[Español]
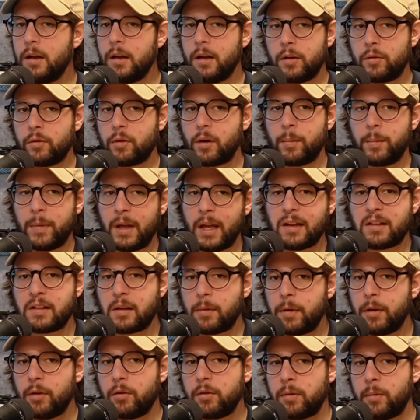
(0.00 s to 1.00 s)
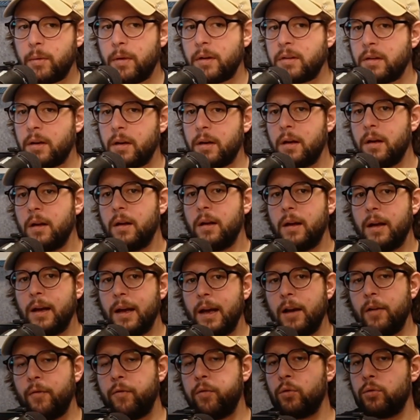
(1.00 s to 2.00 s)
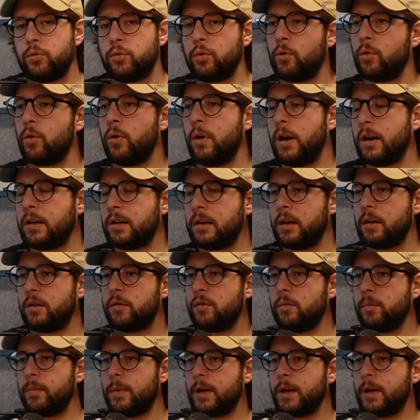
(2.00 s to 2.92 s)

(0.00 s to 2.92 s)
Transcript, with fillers: Eso a mí Acevedo se me hace el futuro de la selección